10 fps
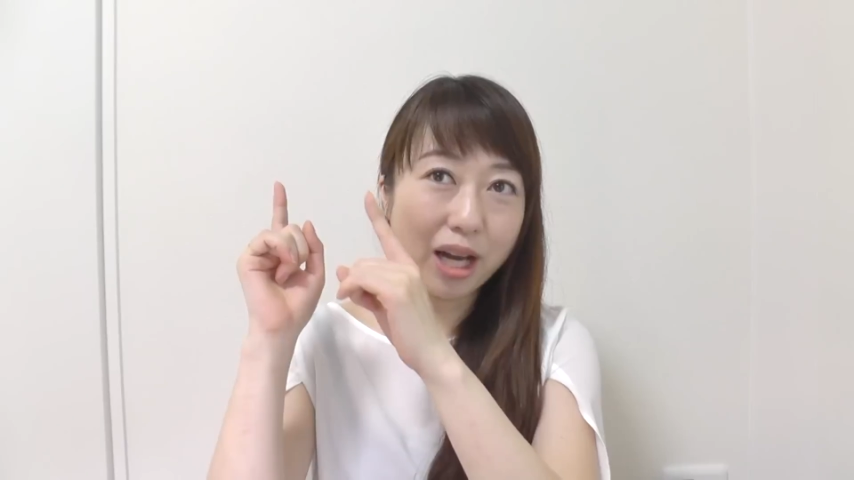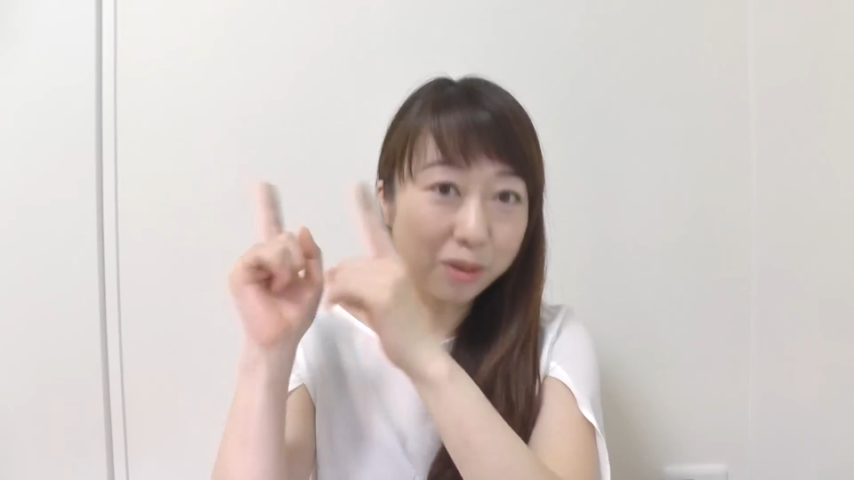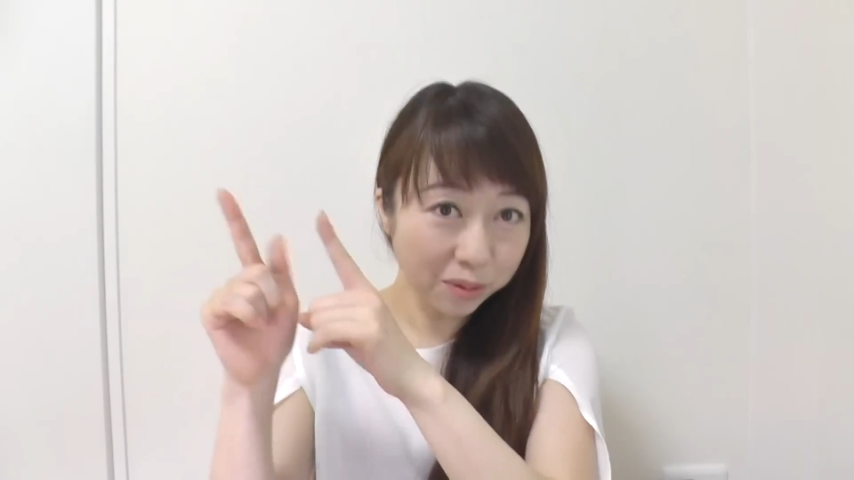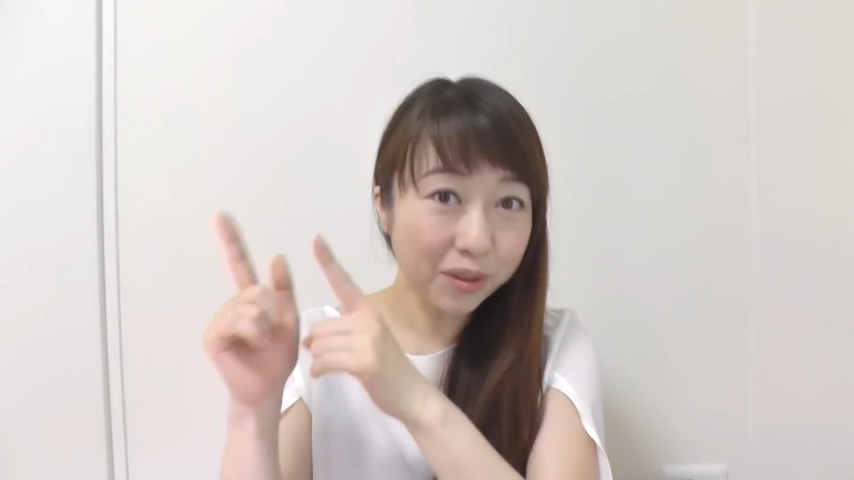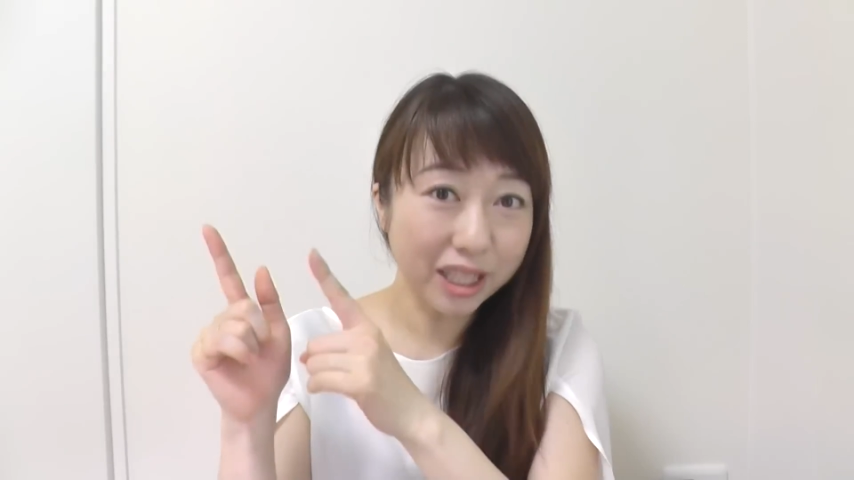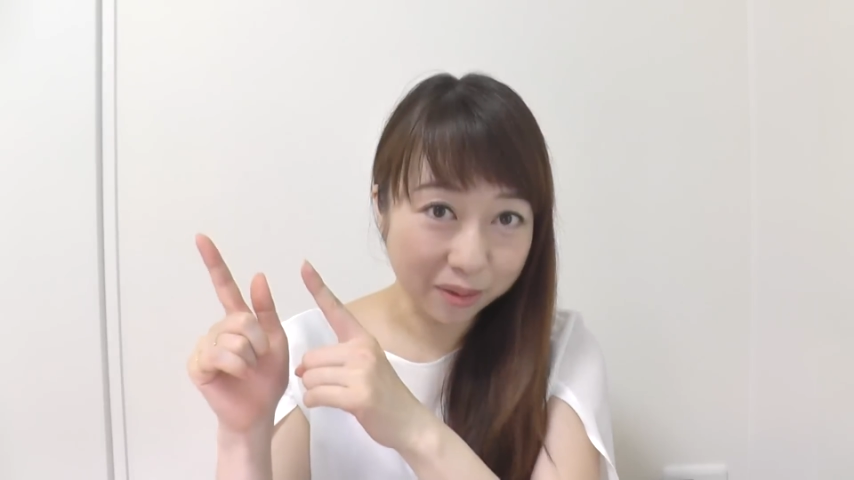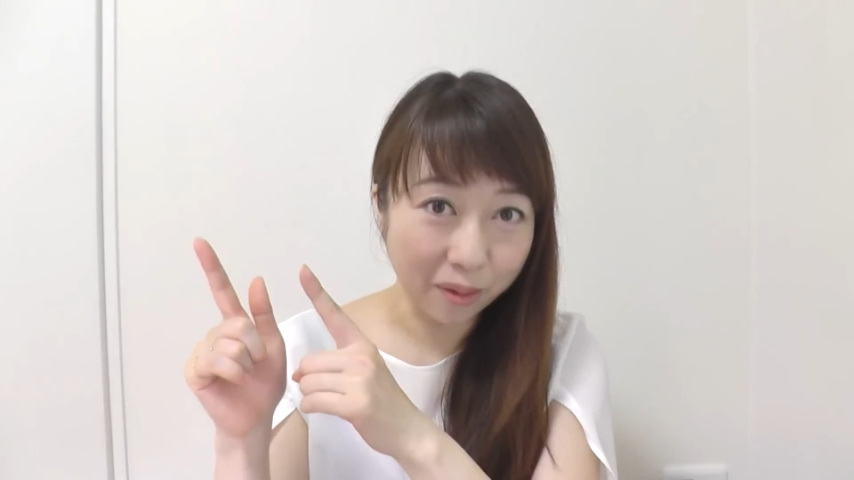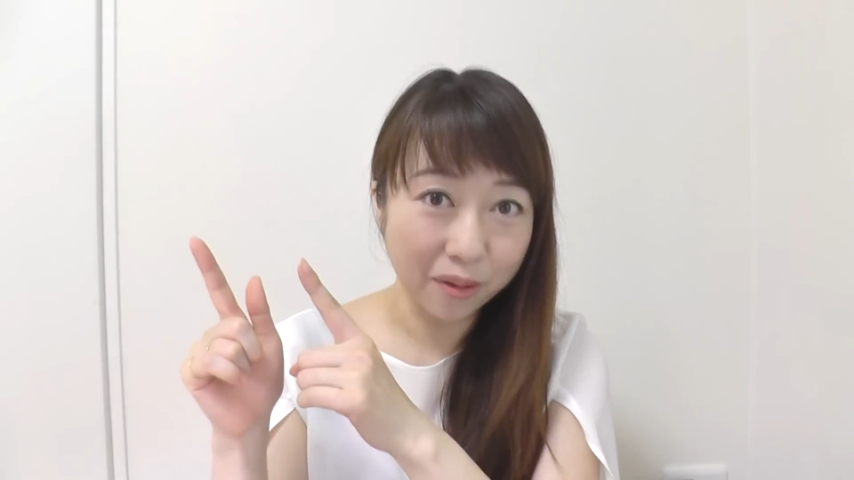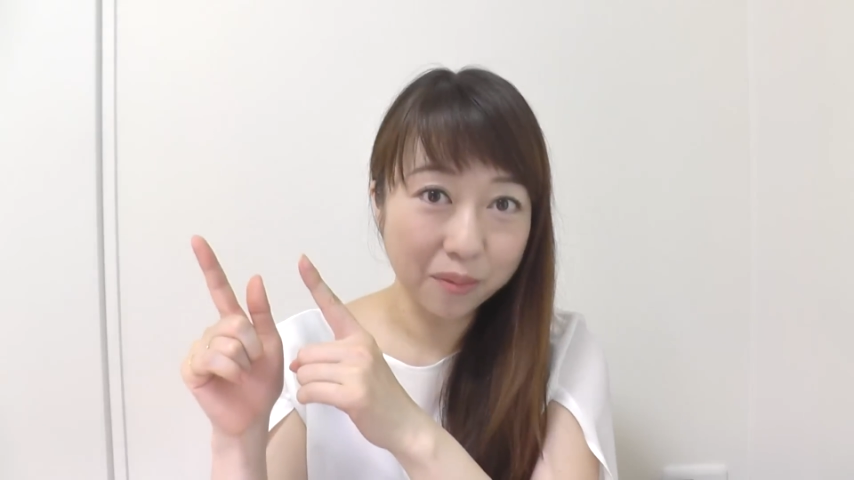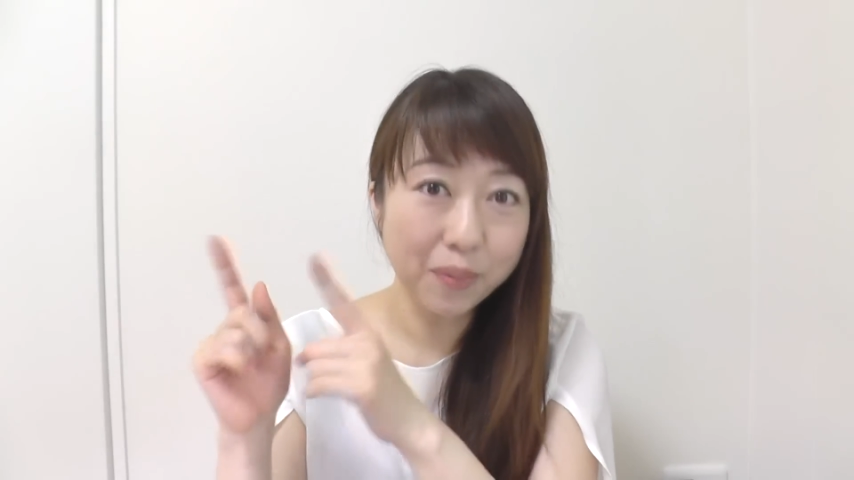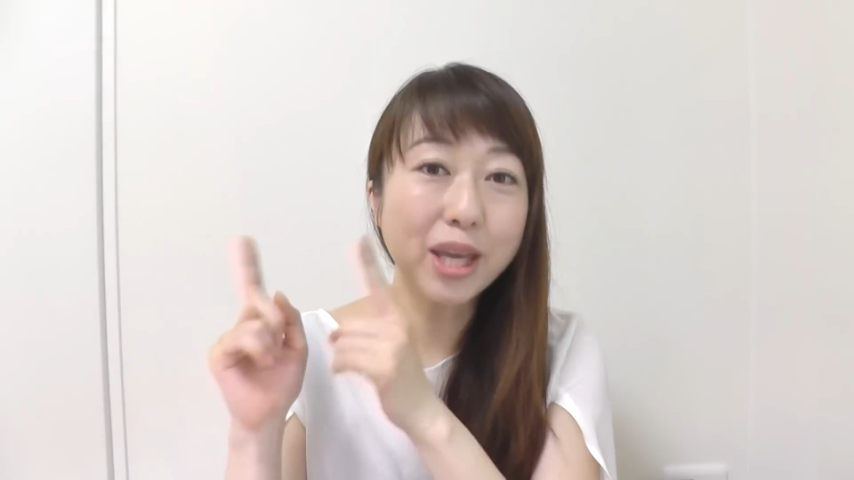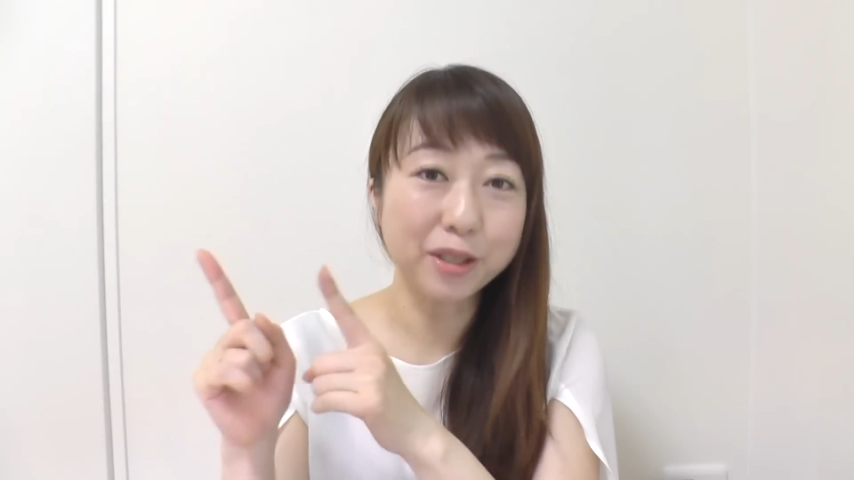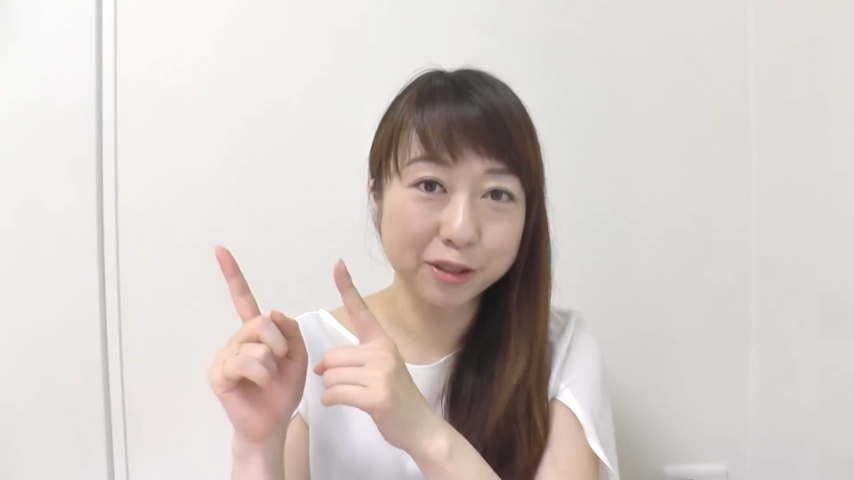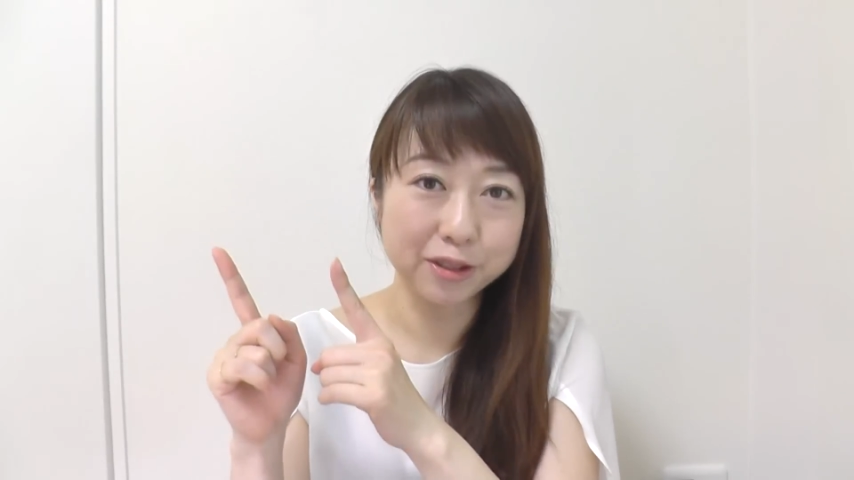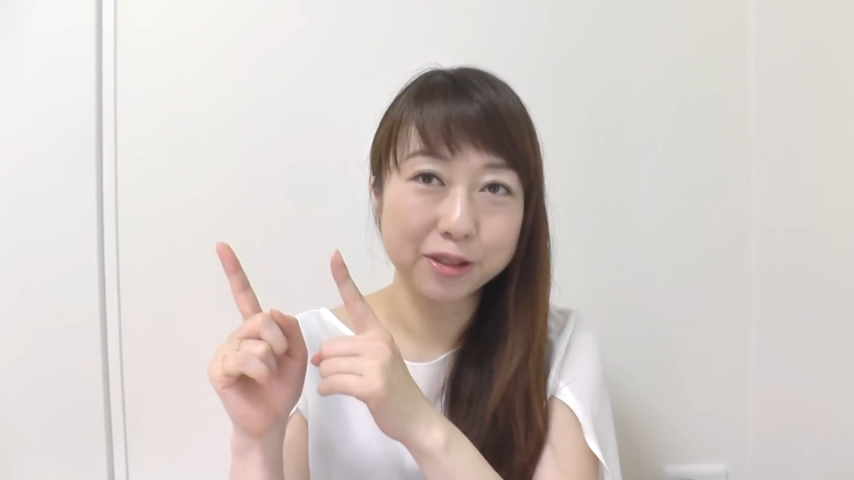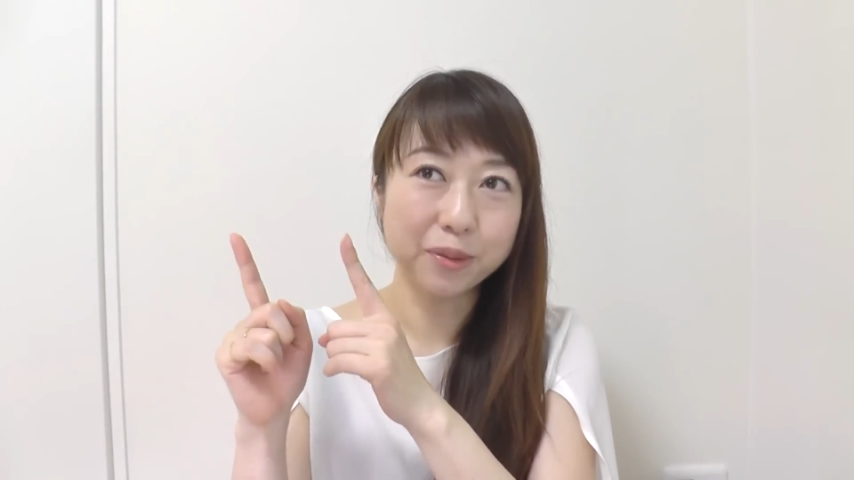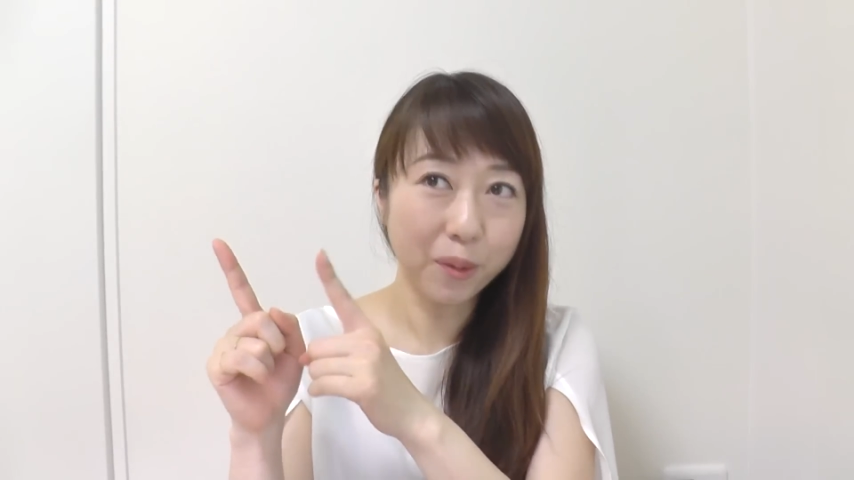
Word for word: あの時のメイク